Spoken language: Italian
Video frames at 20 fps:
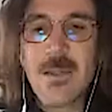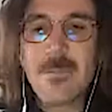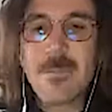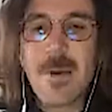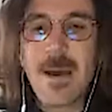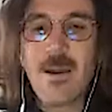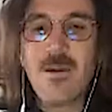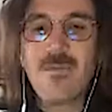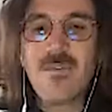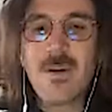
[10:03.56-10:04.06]
e del
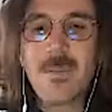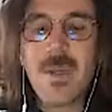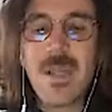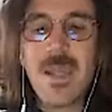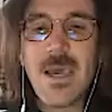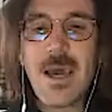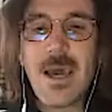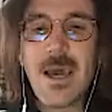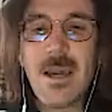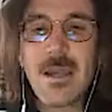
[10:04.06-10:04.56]
Palo
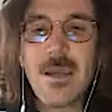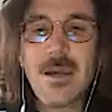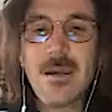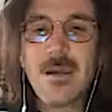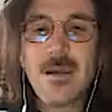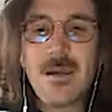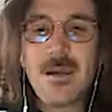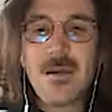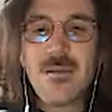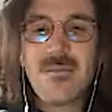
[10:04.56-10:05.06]
familiari,
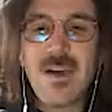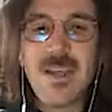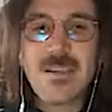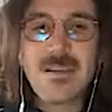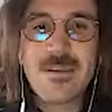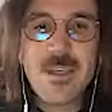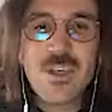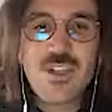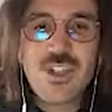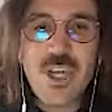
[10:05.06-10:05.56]

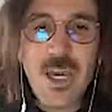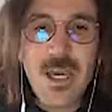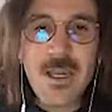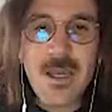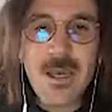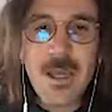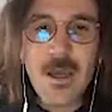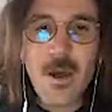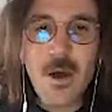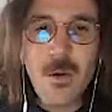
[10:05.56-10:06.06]
fatti
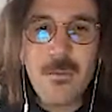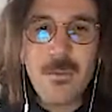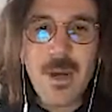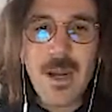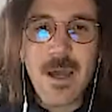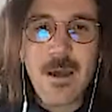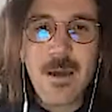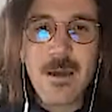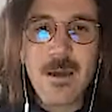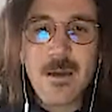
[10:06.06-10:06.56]
cenere e
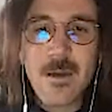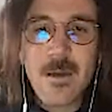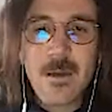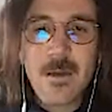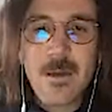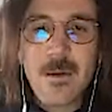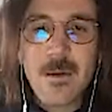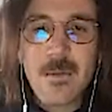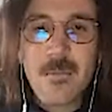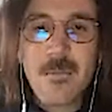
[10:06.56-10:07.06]
ombra,
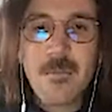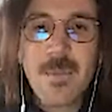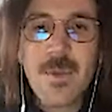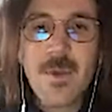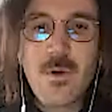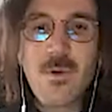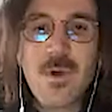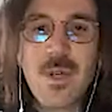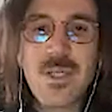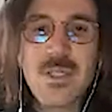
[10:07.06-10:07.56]

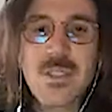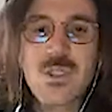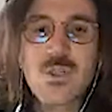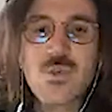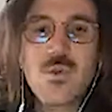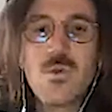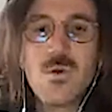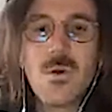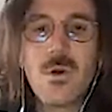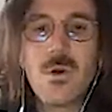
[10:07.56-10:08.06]
più
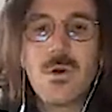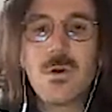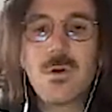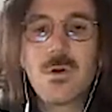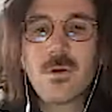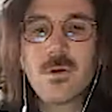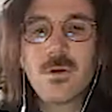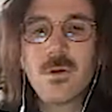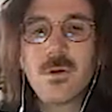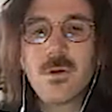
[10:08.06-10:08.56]
nessuno
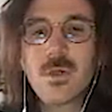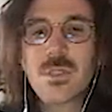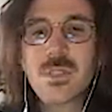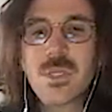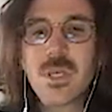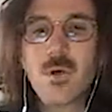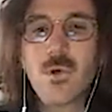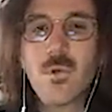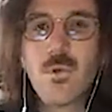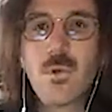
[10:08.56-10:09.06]

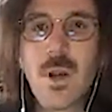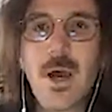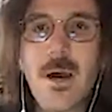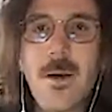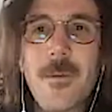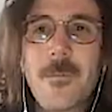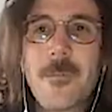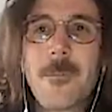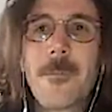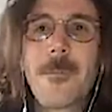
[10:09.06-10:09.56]
si
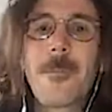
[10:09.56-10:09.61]
cura.